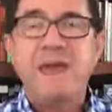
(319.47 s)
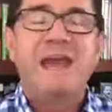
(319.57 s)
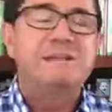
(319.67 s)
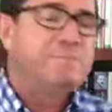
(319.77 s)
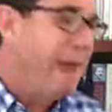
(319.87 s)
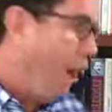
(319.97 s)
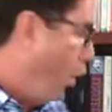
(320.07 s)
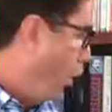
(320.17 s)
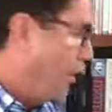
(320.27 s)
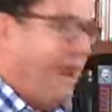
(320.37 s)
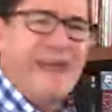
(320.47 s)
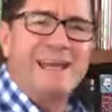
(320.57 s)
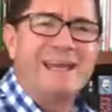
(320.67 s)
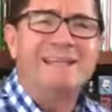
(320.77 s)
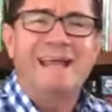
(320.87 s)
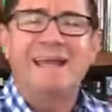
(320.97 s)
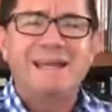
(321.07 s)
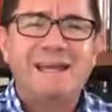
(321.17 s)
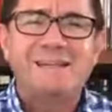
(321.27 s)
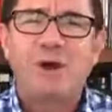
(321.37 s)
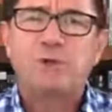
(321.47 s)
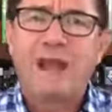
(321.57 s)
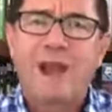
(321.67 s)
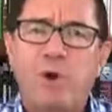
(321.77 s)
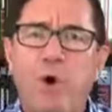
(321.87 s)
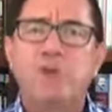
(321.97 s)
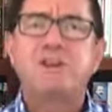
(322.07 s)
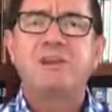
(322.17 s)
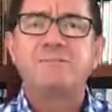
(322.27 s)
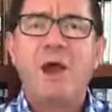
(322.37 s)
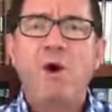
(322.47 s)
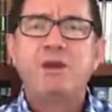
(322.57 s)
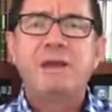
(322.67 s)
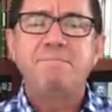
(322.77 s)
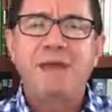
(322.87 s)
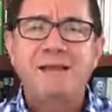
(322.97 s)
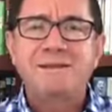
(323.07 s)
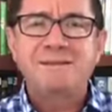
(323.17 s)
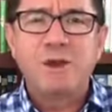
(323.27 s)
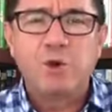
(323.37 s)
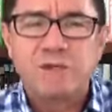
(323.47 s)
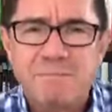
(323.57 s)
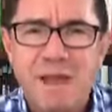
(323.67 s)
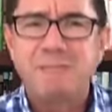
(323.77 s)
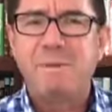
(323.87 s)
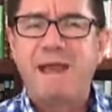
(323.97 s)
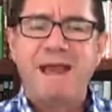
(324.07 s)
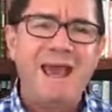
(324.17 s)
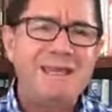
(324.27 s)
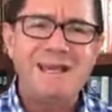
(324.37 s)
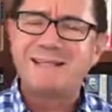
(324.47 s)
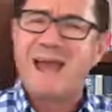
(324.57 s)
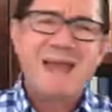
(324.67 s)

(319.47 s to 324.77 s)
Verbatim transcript: Es mejor que te dediques a otra cosa, es mejor que pienses en cosas más pequeñas,